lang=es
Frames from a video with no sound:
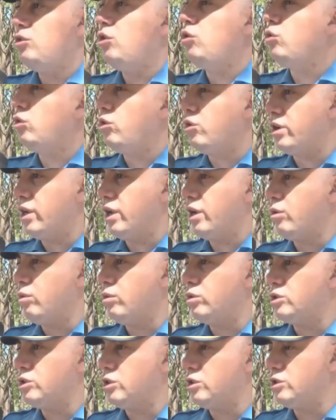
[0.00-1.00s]
todos los
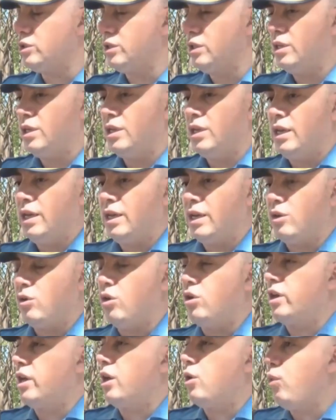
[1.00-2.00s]
recursos
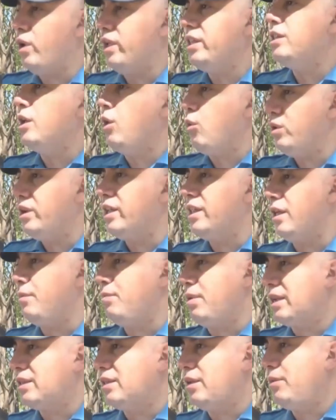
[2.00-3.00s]
con que cuenta una
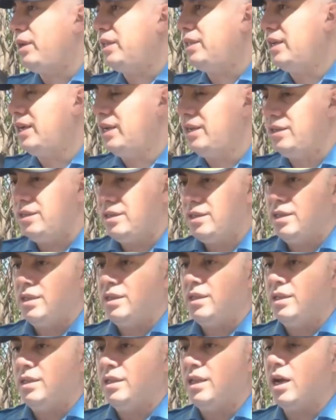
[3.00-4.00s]
departamental
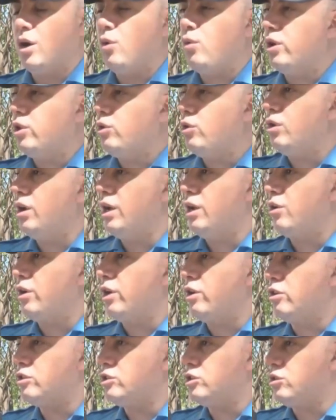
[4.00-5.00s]
de acuerdo a lo
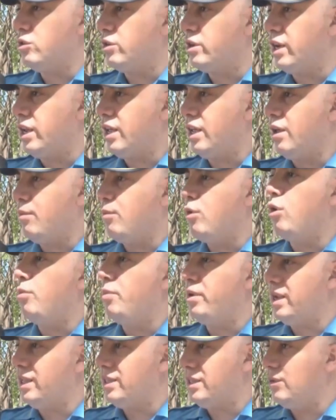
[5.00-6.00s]
que nosotros creemos
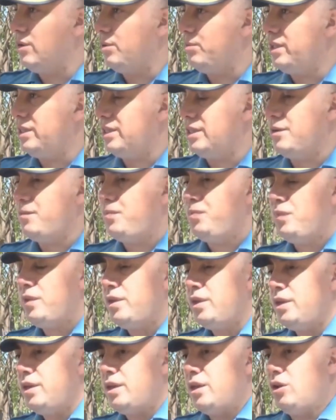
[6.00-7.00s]
operativamente
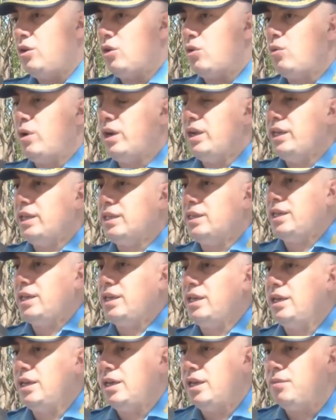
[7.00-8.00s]
lo cual
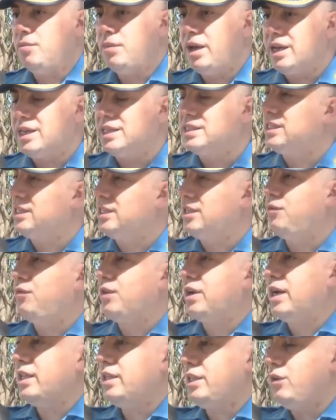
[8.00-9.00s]
este, es más que
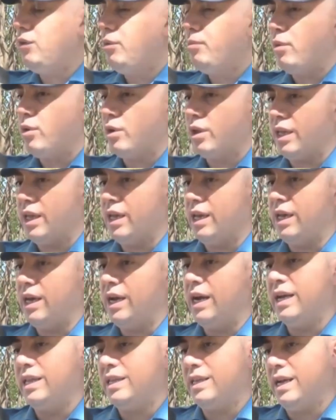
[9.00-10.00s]
significativo porque
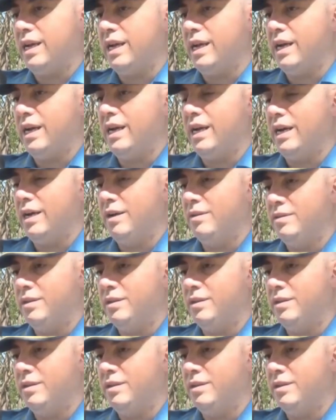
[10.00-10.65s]
hasta